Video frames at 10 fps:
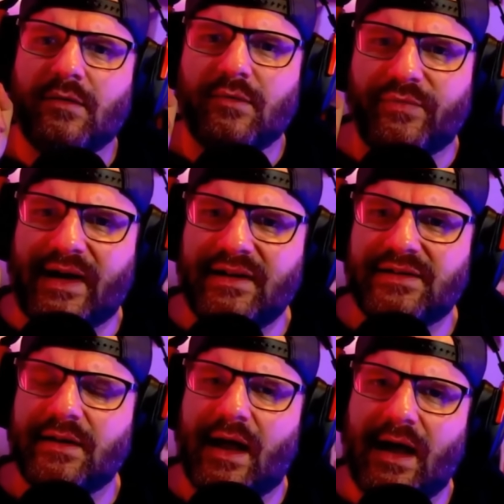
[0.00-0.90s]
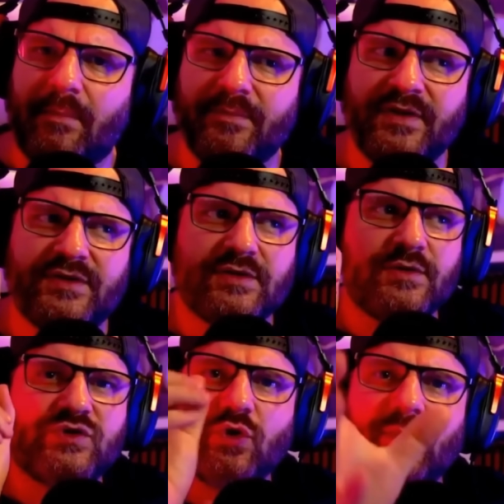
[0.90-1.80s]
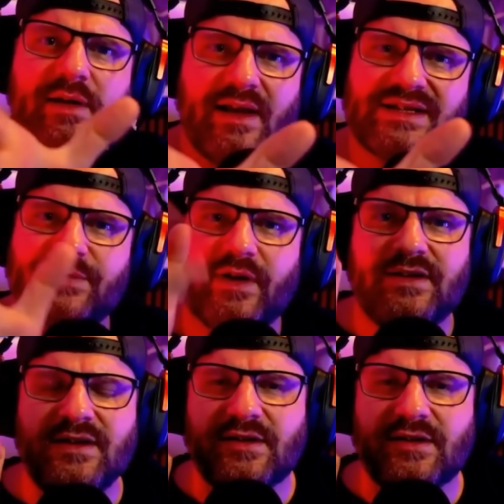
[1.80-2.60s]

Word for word: weil ich den Abend Summe X verdient